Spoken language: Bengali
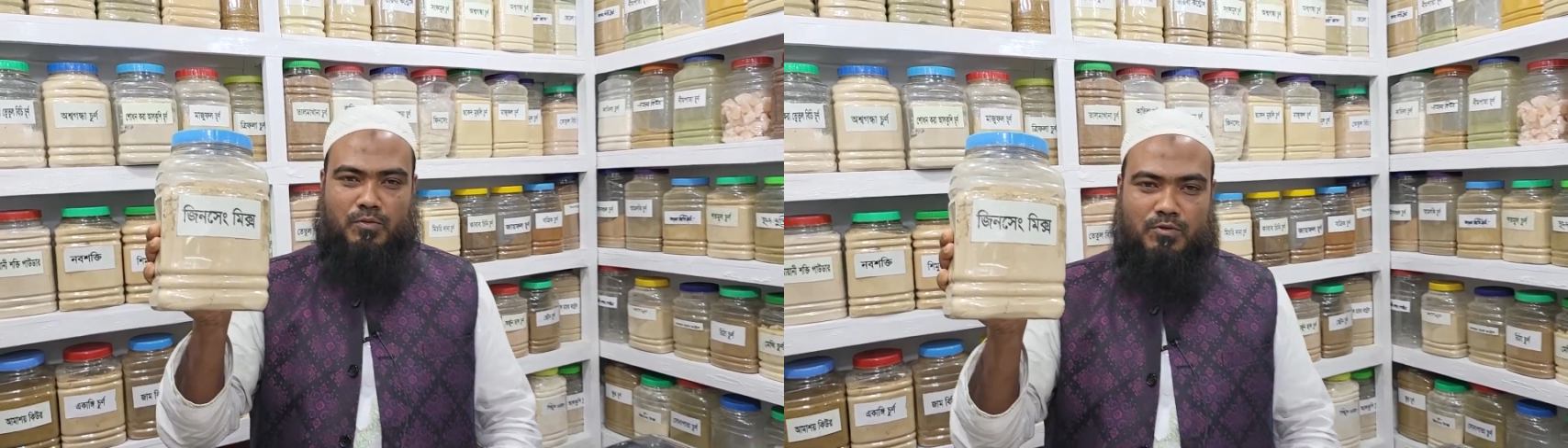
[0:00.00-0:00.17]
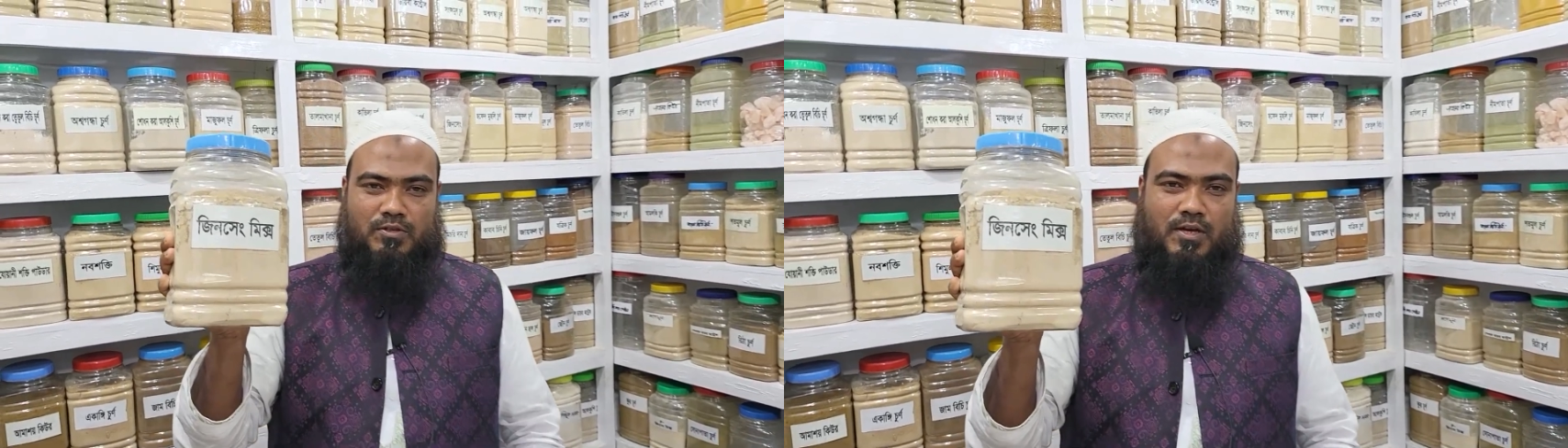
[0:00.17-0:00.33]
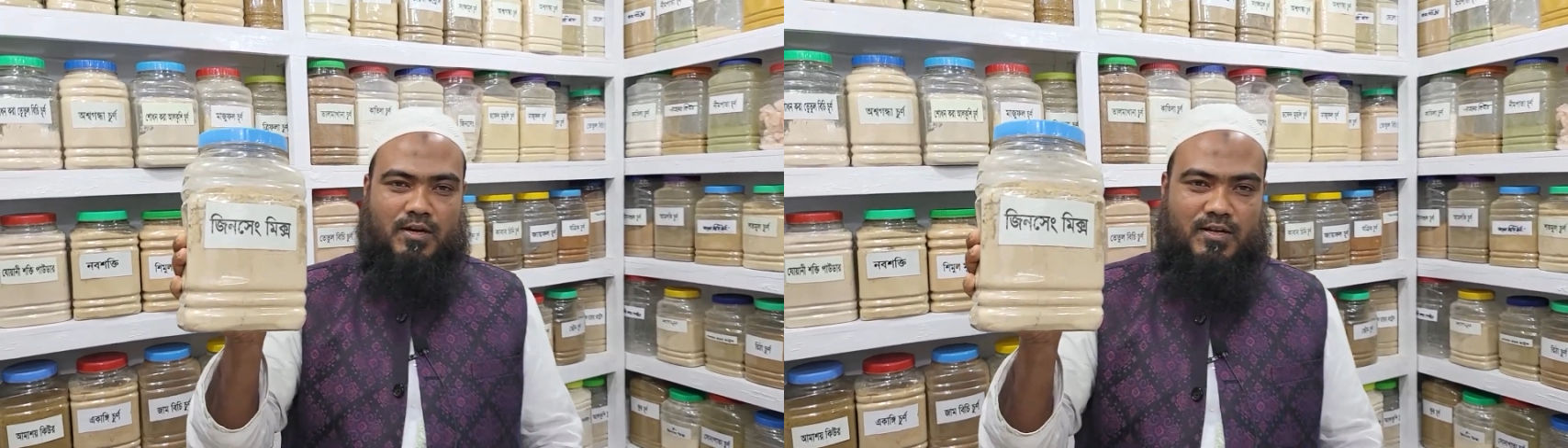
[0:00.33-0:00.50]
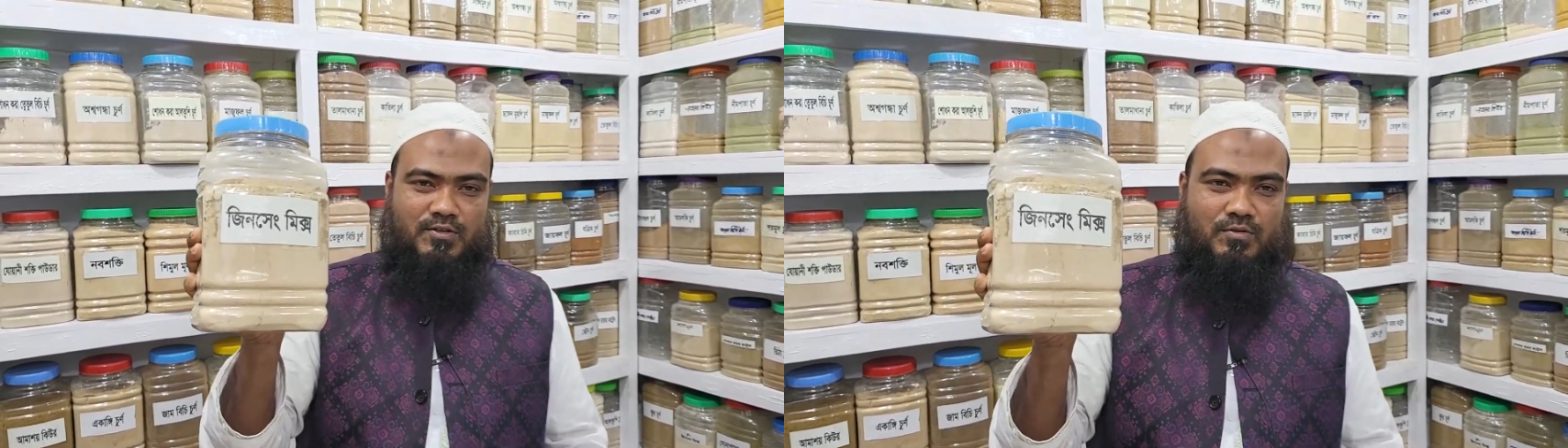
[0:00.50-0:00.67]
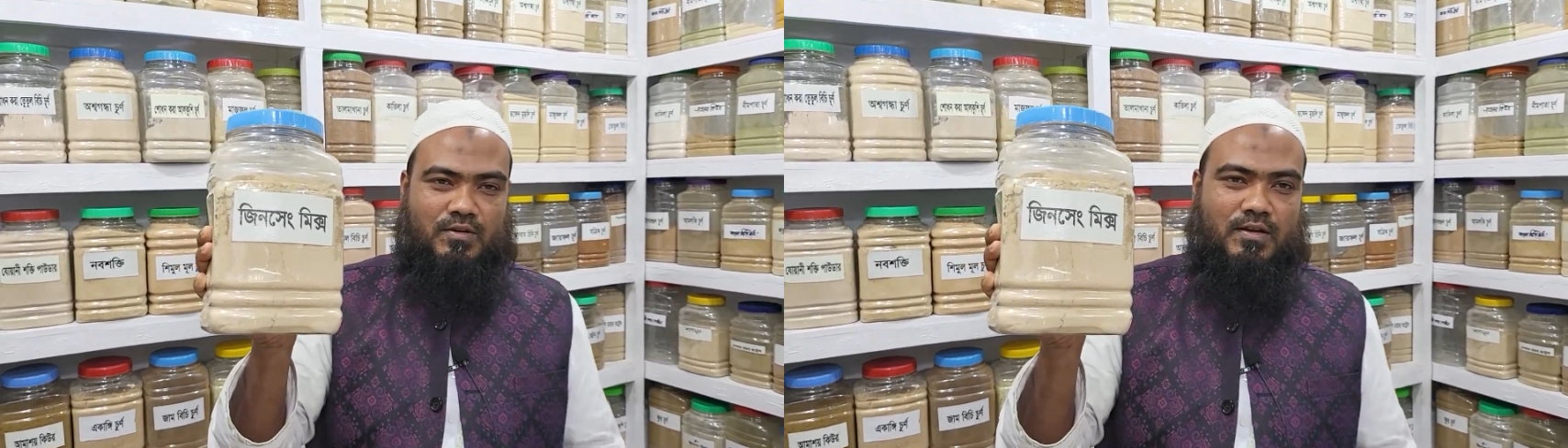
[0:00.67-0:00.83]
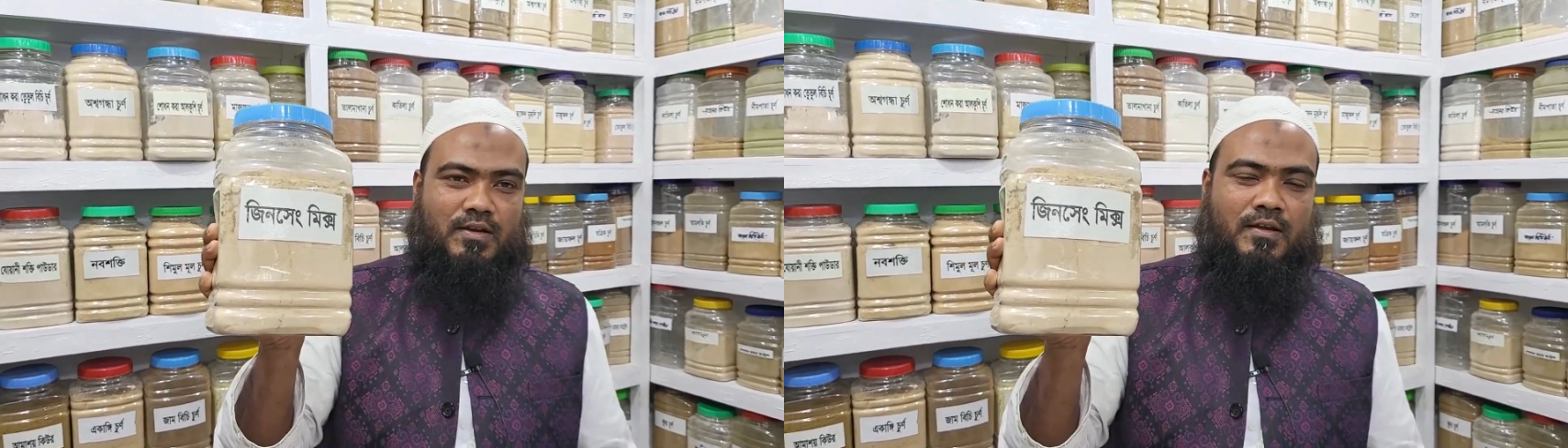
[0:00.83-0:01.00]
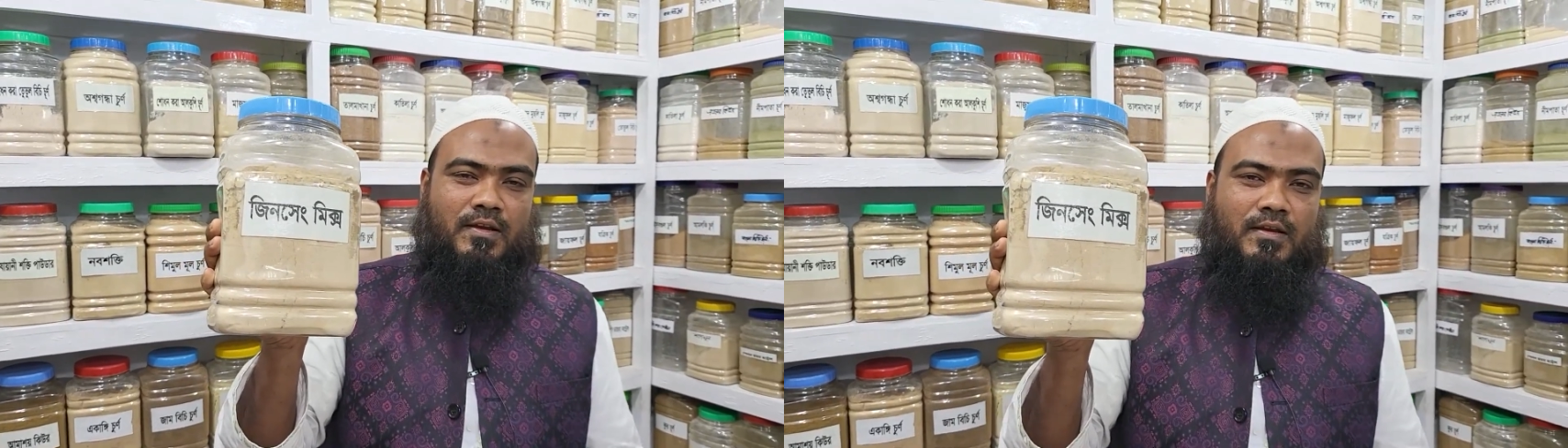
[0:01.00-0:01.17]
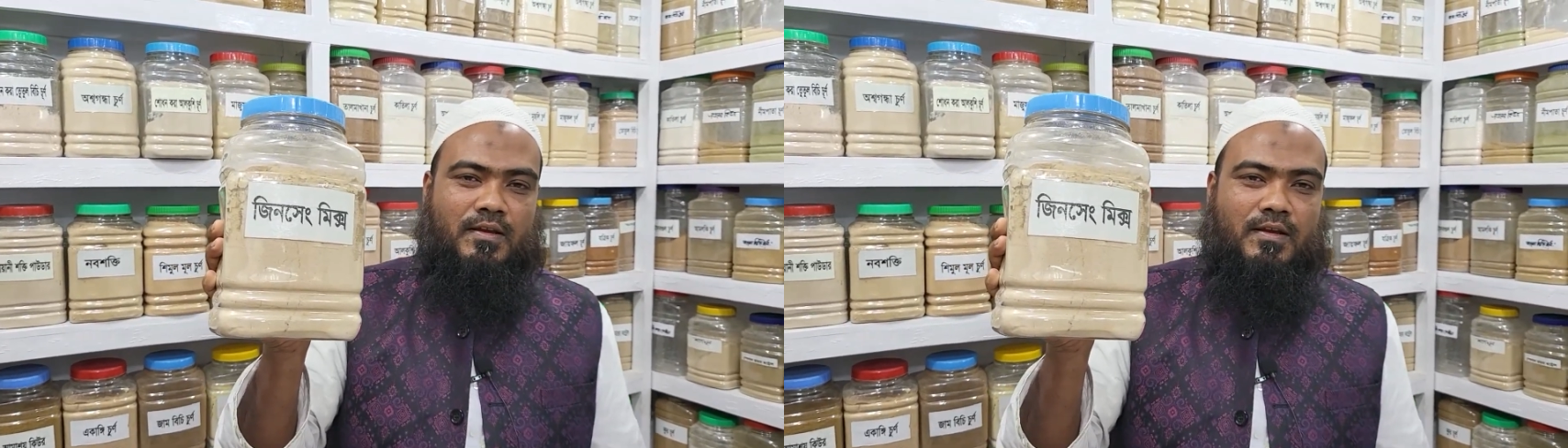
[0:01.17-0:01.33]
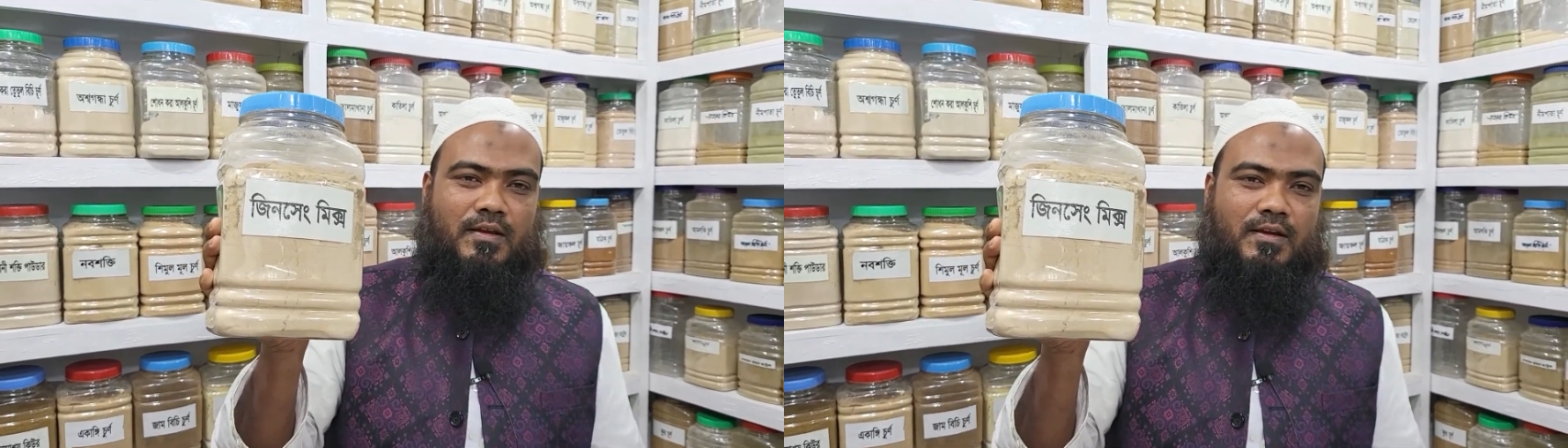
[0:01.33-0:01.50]
চমৎকার কাজ করে
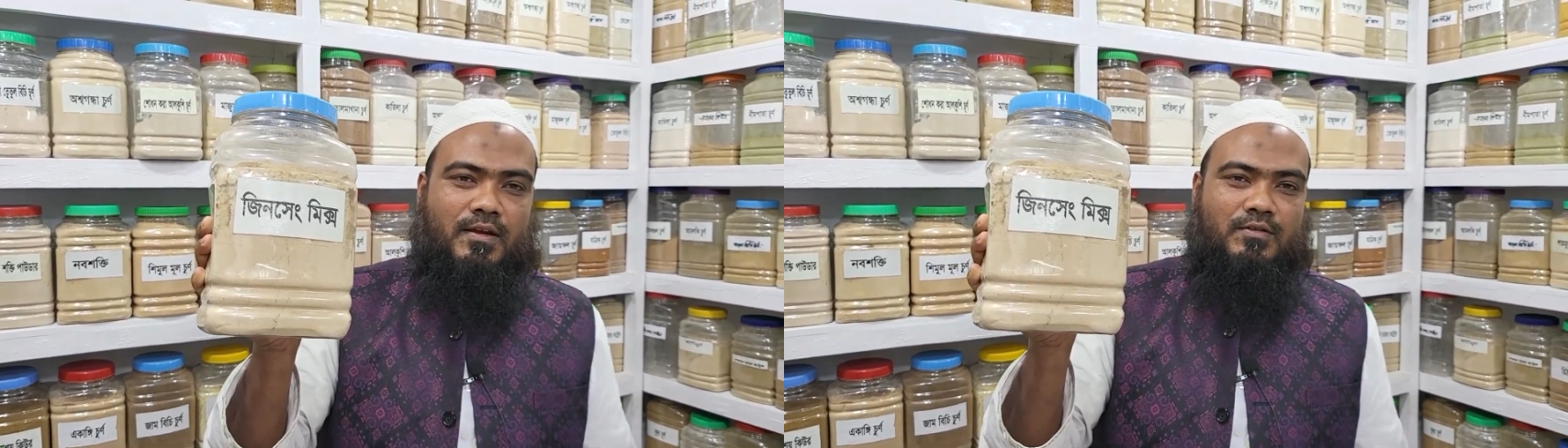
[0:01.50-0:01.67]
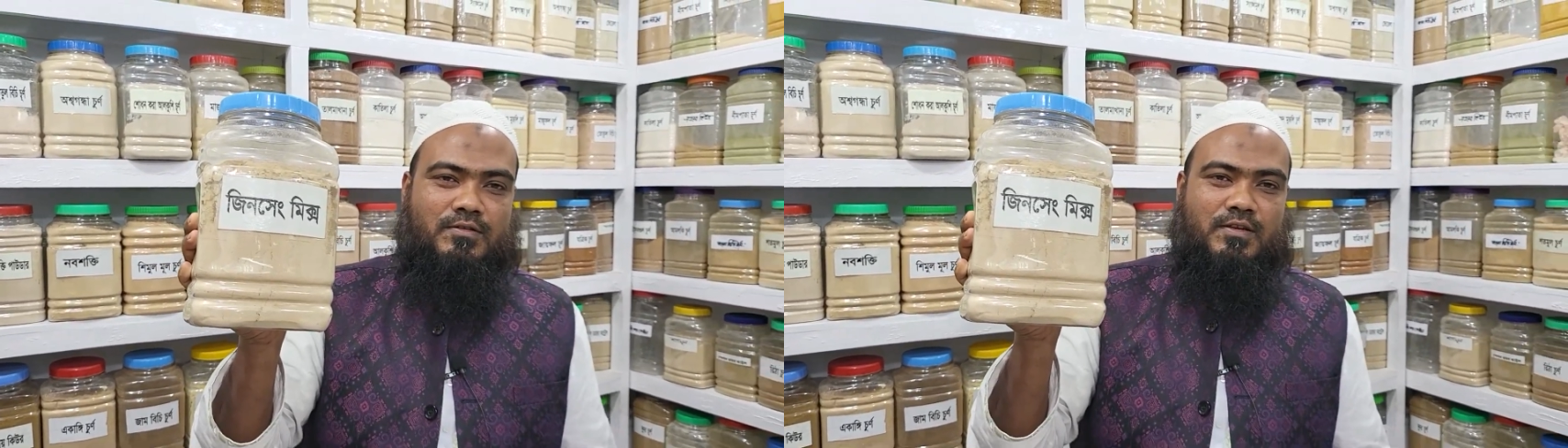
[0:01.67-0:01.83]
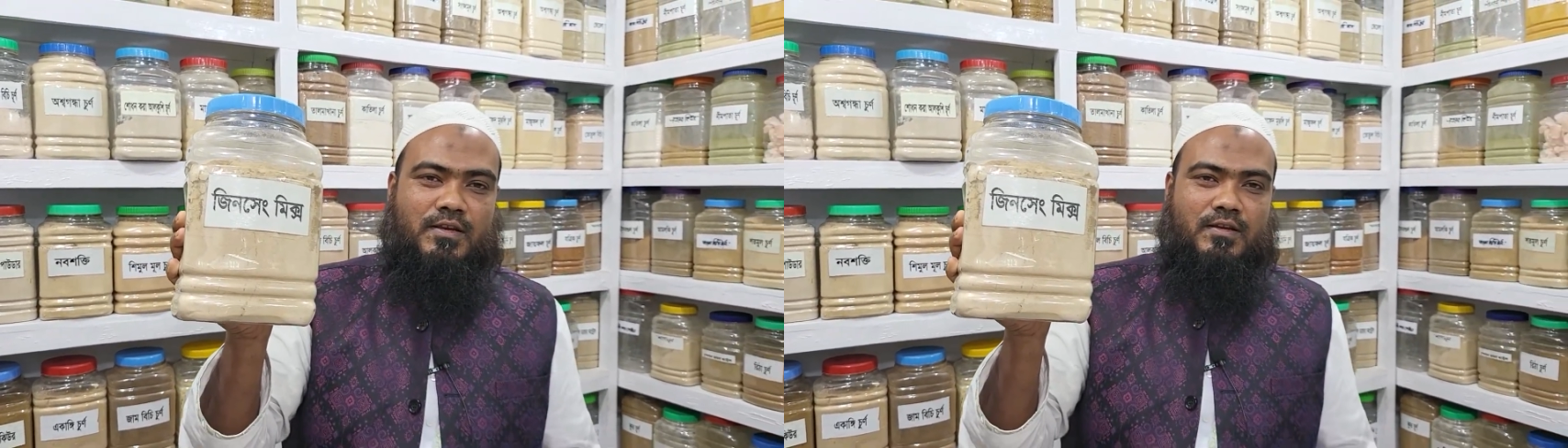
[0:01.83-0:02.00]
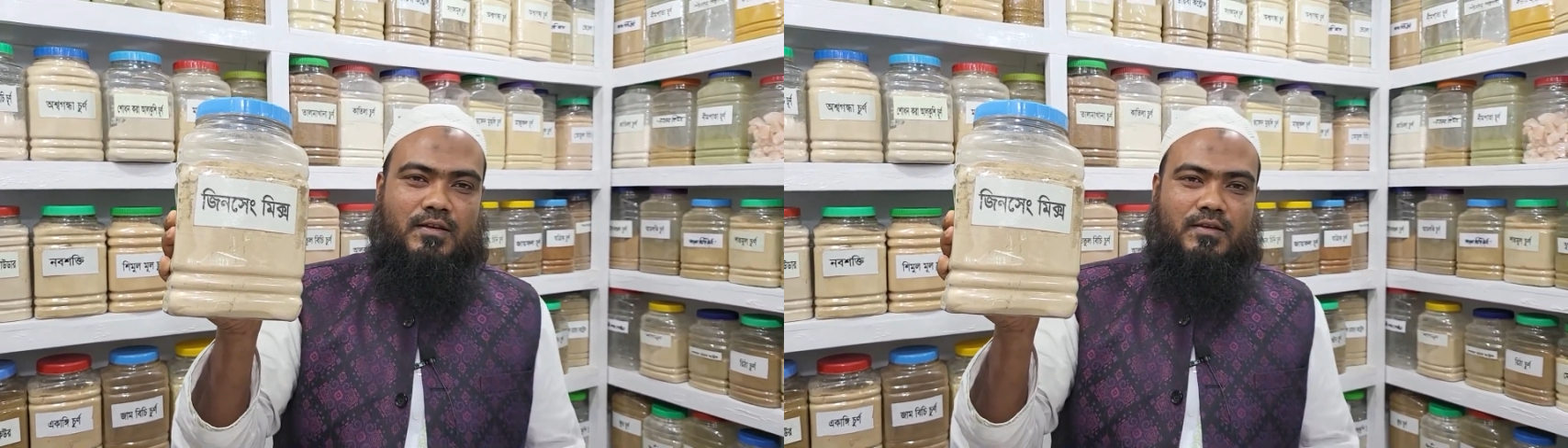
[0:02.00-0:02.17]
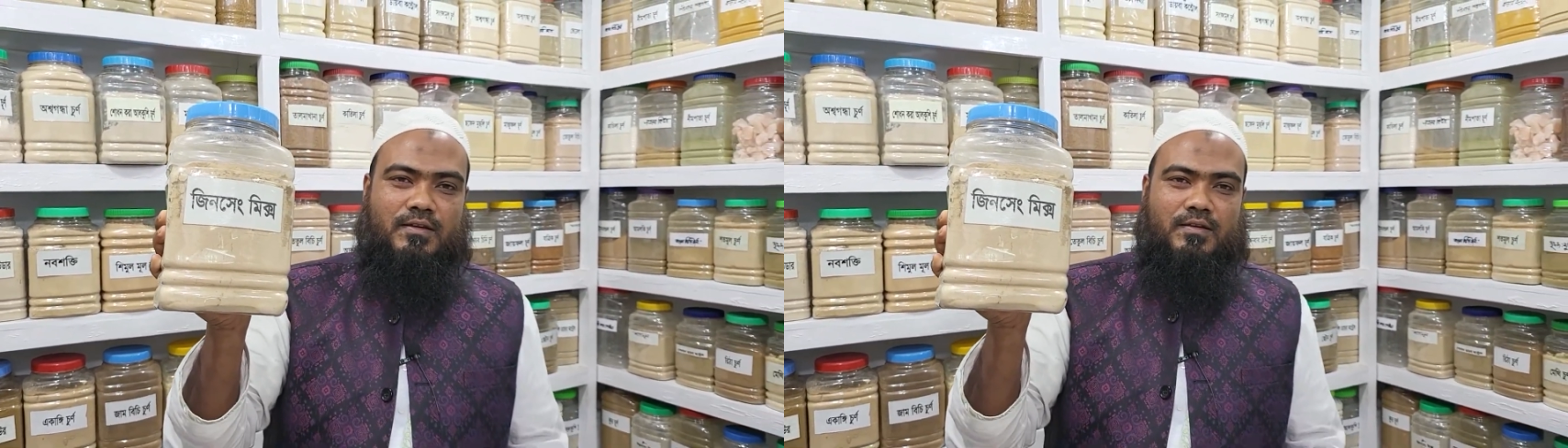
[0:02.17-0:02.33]
আচ্ছা আপনারা কি